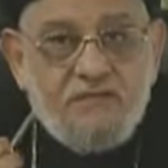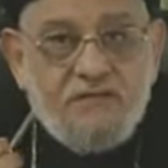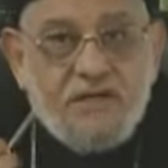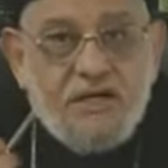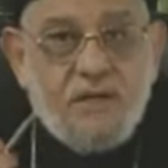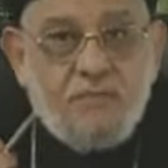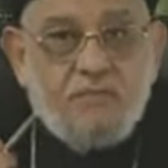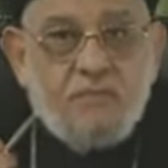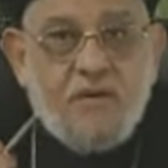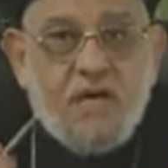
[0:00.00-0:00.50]

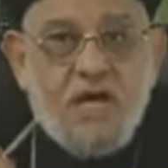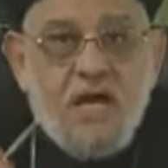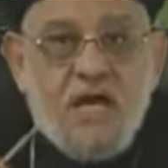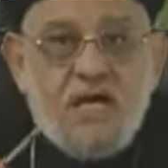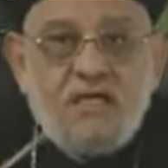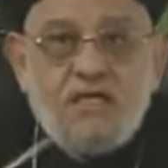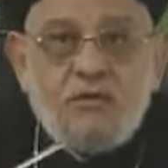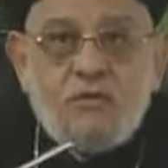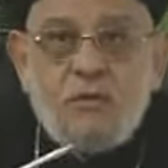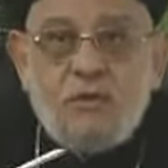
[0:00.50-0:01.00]

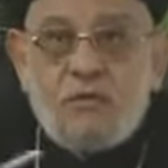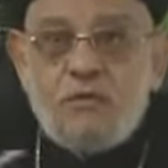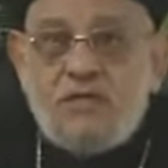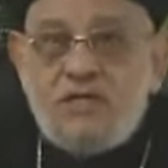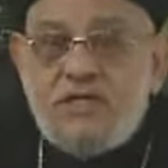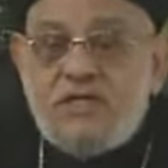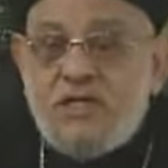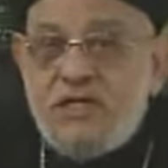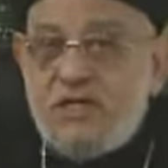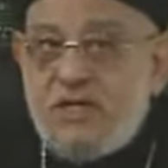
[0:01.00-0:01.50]
فلما أجي
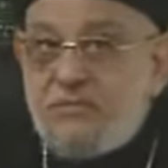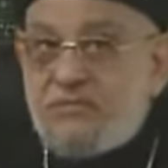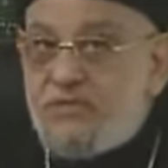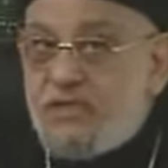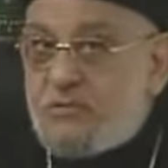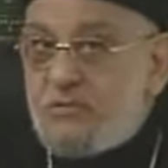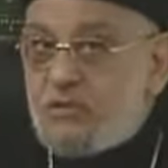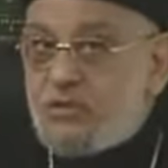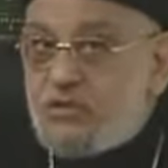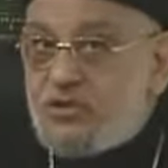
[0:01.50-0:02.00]
وأقول الكلام
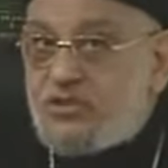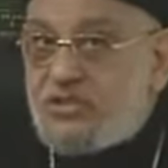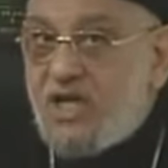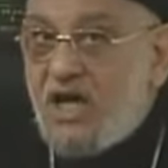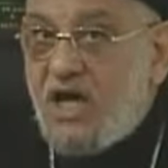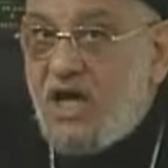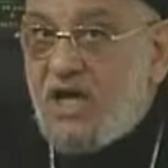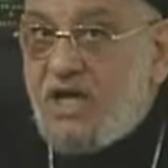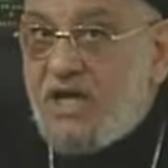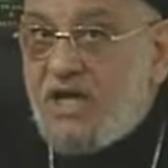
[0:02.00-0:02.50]
ده مش
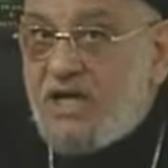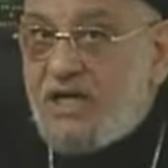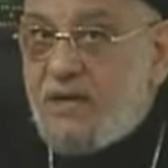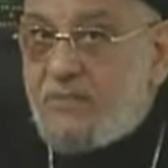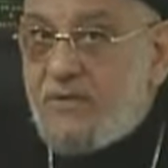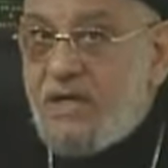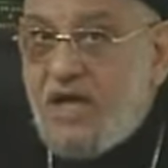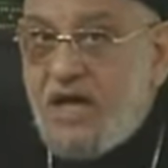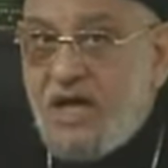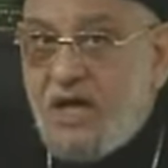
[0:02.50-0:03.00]
صح يا
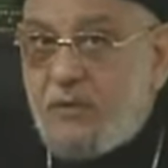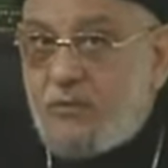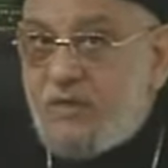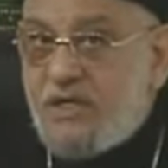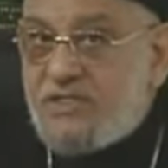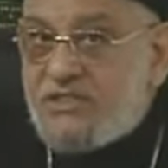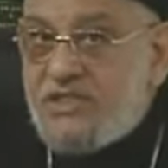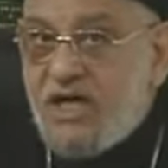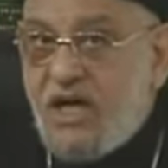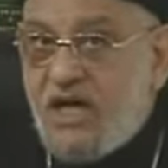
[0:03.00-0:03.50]
جماعة
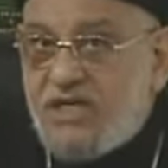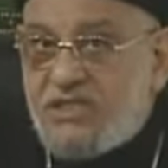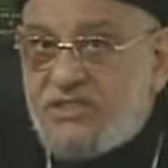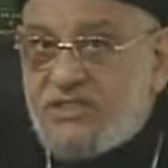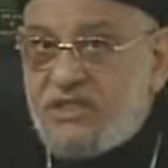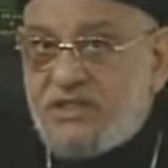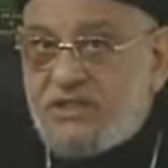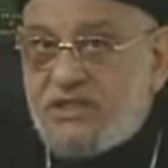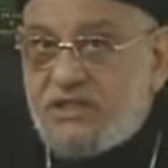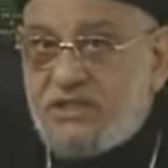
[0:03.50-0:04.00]
وما
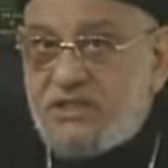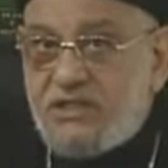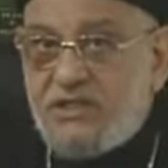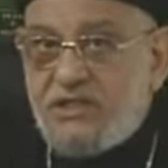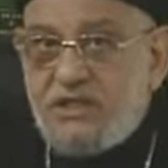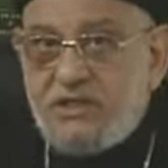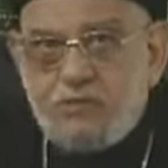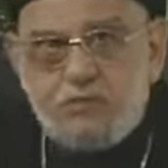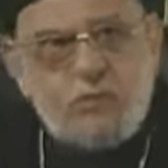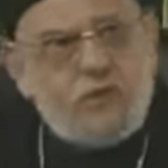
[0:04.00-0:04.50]
يصحش كده
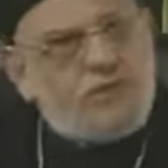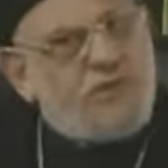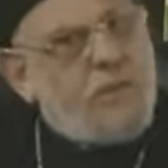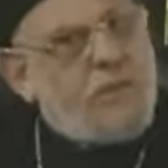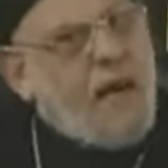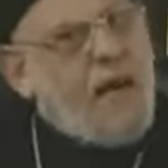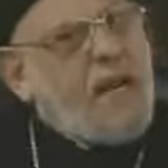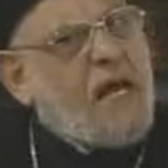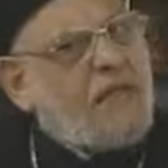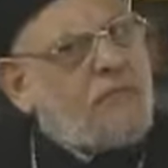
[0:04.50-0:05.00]
تقول أنت
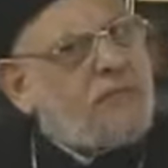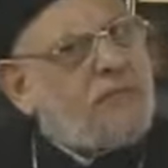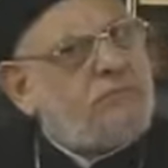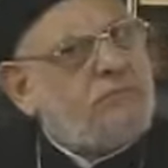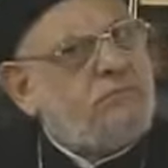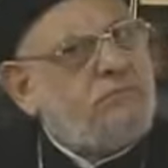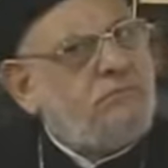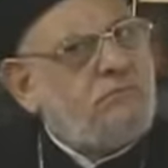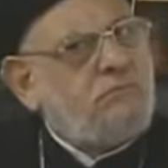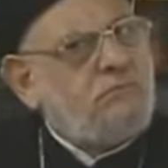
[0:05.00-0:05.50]
مالك
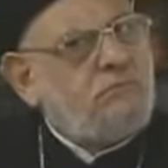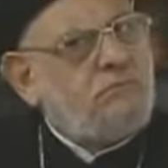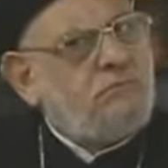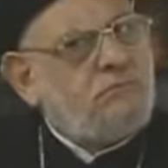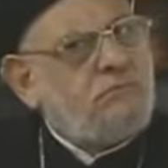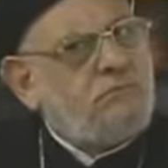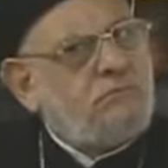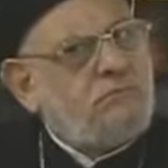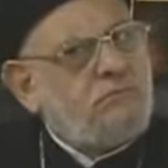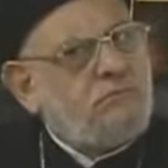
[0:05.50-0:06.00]

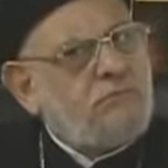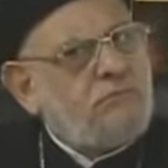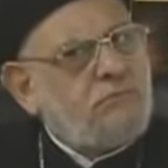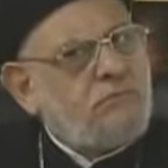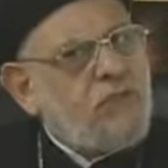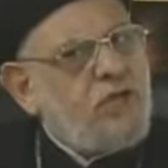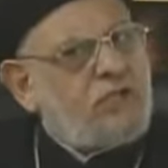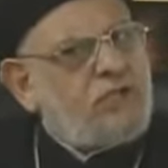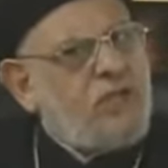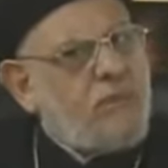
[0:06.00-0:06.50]

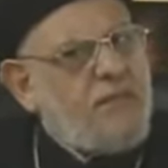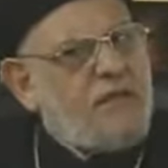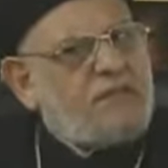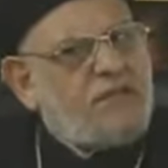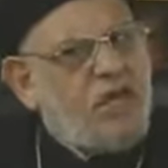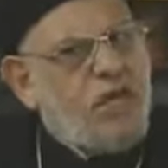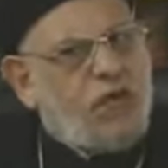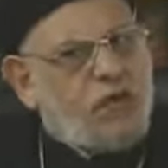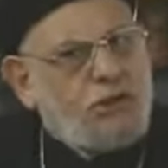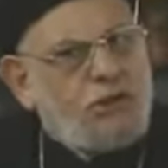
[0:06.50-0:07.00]
أنت
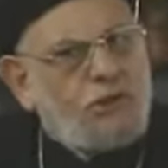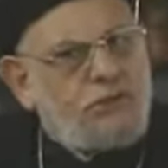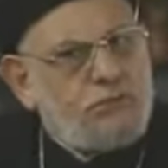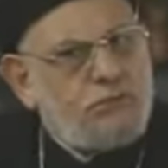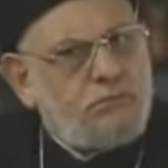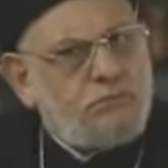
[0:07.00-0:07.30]
مسيحي